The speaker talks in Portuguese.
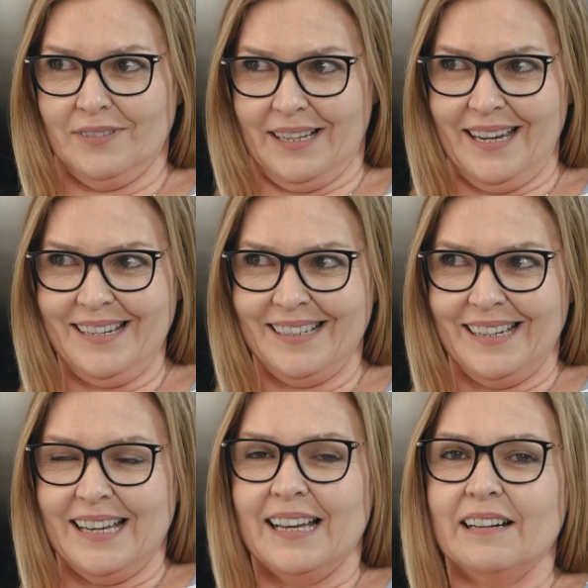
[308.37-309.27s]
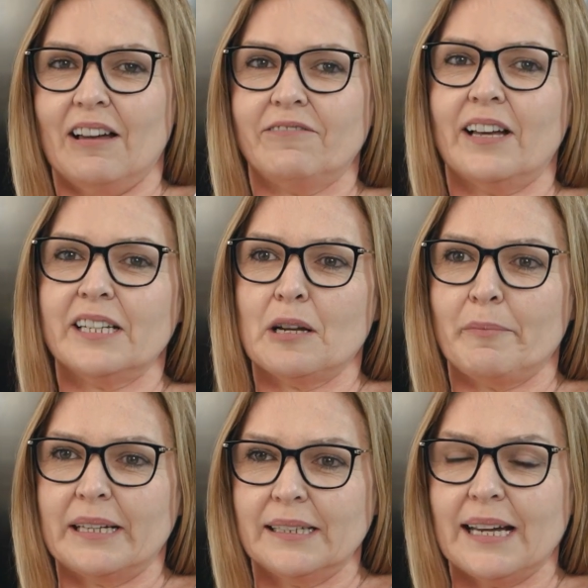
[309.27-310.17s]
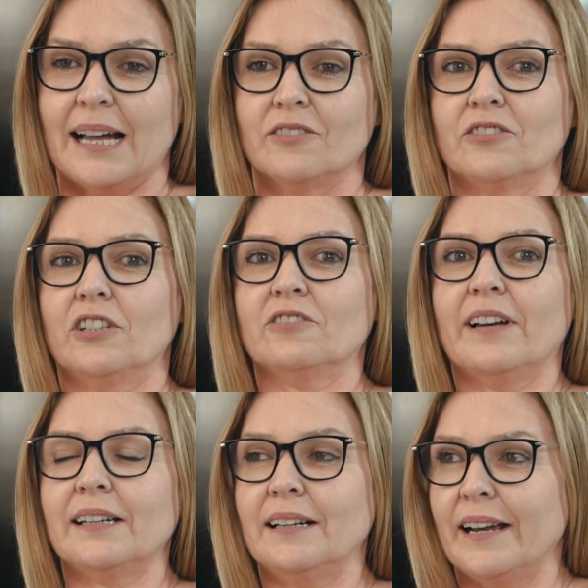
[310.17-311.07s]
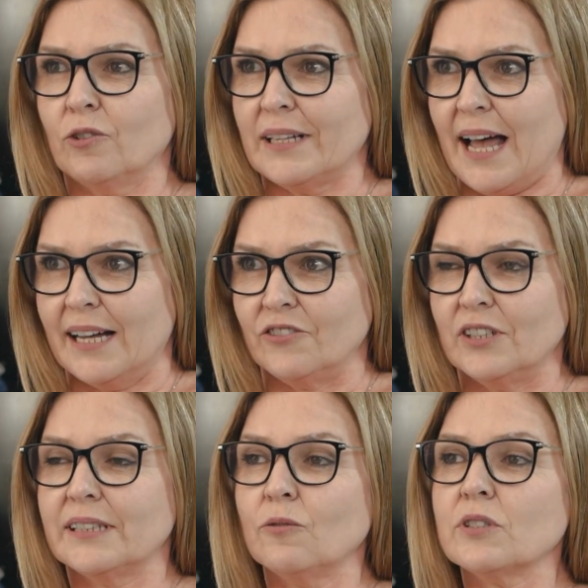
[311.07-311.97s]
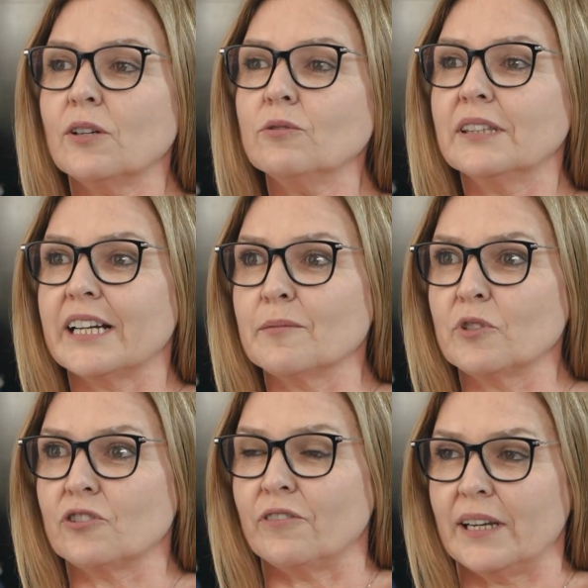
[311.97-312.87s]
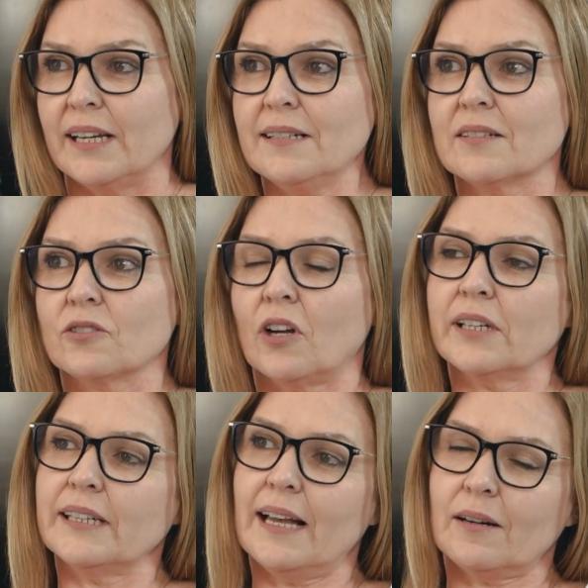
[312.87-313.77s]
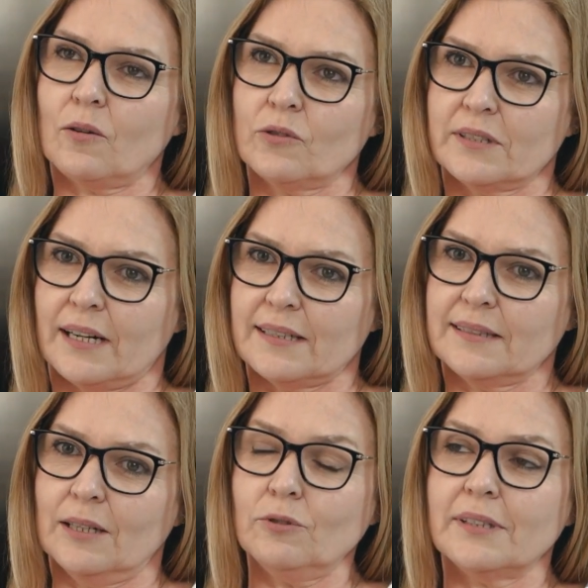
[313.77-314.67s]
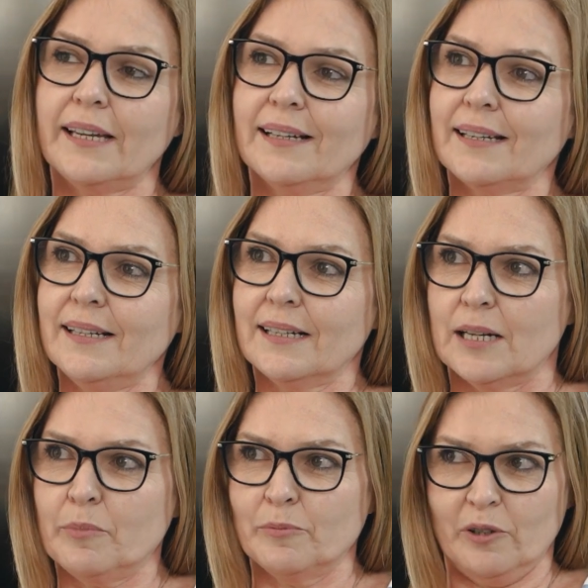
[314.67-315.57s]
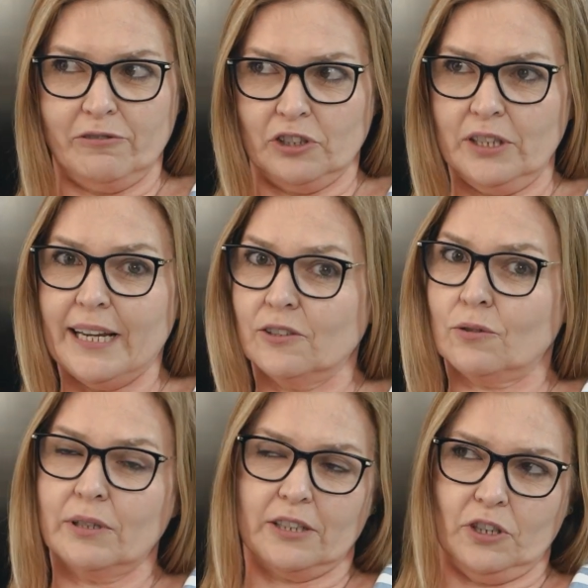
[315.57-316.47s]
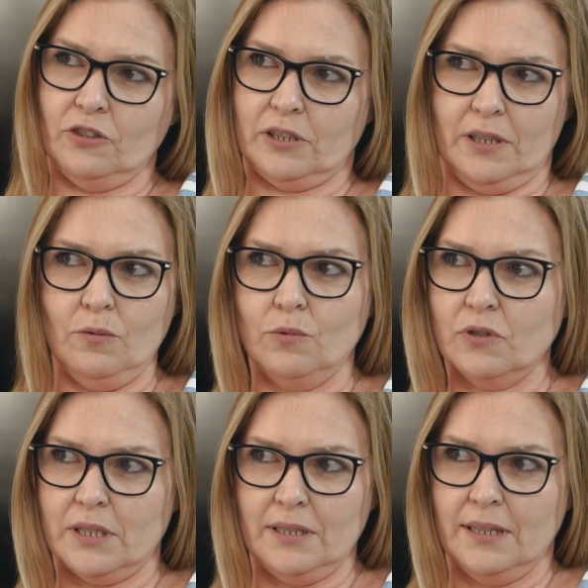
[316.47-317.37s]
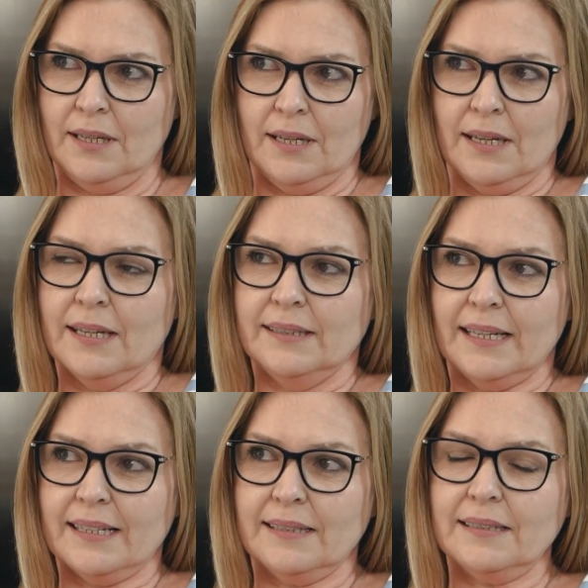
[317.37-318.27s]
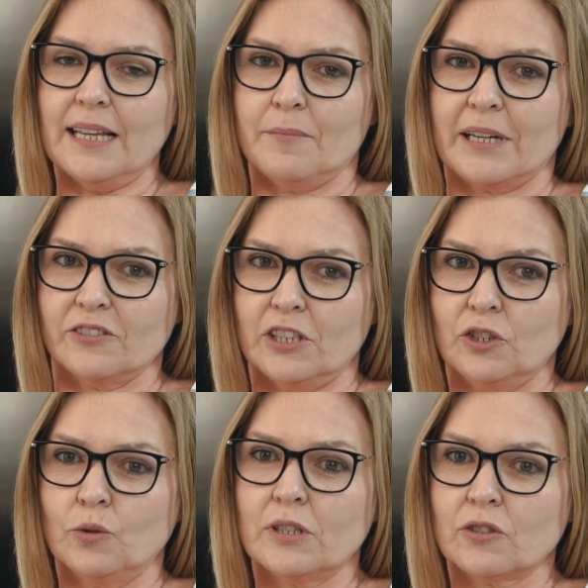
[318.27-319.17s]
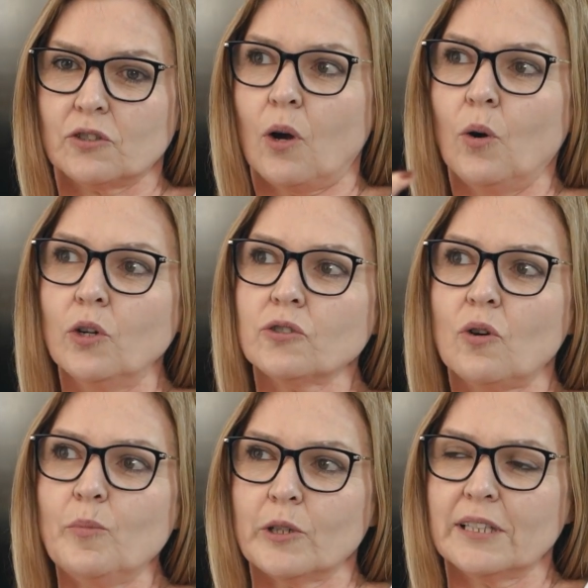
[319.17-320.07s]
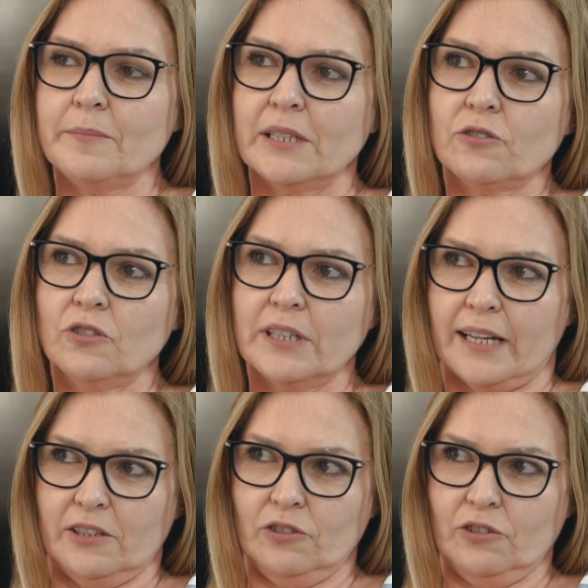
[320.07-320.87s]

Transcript: né? Lá fala em amaranhados, a gente fala em lealdade. Então são termos diferentes, só que a constelação tem aquele campo morfogenético que a gente não usa na sistêmica, a gente usa só os comportamentos de cada